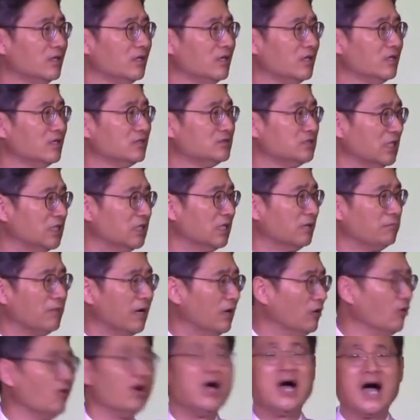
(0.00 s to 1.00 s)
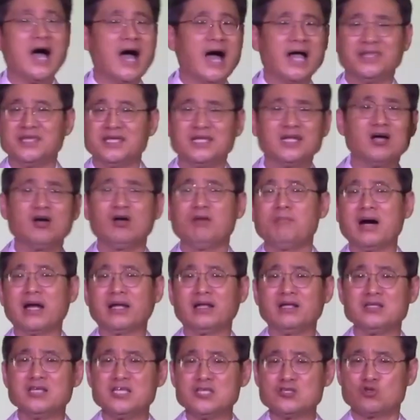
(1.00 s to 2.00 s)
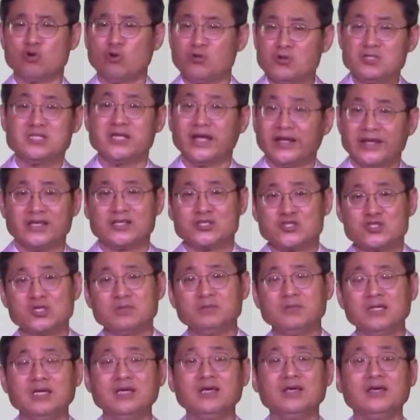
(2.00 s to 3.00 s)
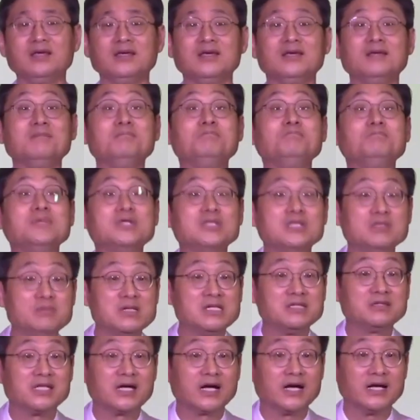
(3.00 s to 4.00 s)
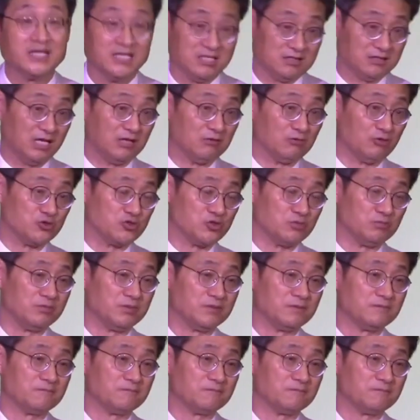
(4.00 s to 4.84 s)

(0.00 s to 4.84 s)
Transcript: 세상 말로 아니라고 말하는 이 손살의 침이 믿음일 때가 있다는 것입니다.